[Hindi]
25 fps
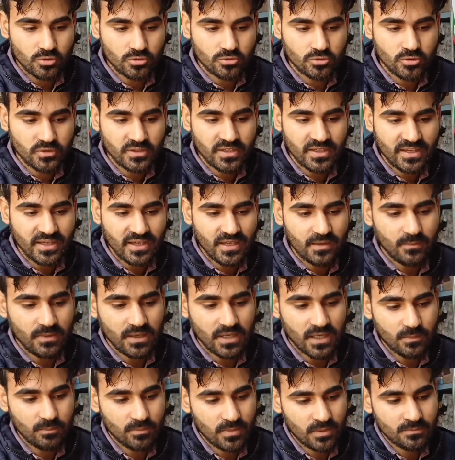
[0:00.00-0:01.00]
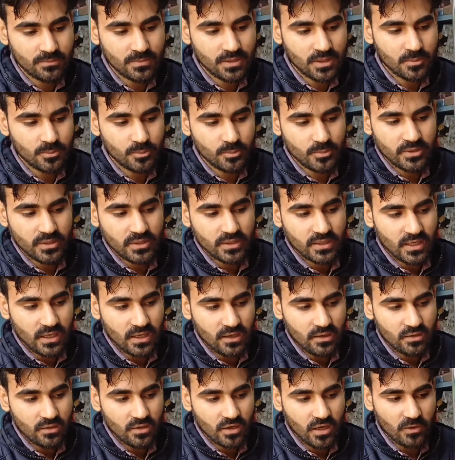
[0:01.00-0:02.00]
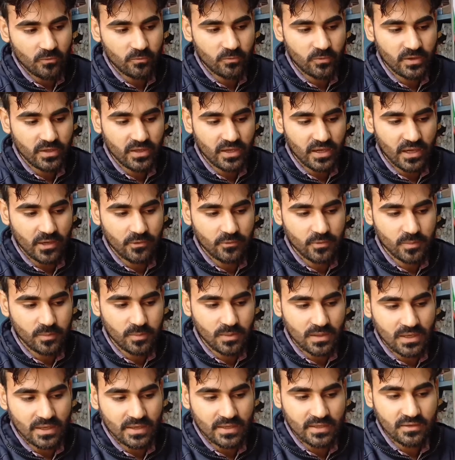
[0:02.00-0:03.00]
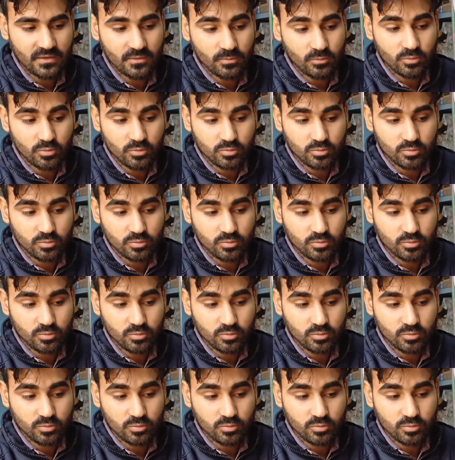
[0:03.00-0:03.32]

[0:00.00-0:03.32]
दोस्तों ये है हमारा बम कंपनी का काफ़ी हैवी प्लायर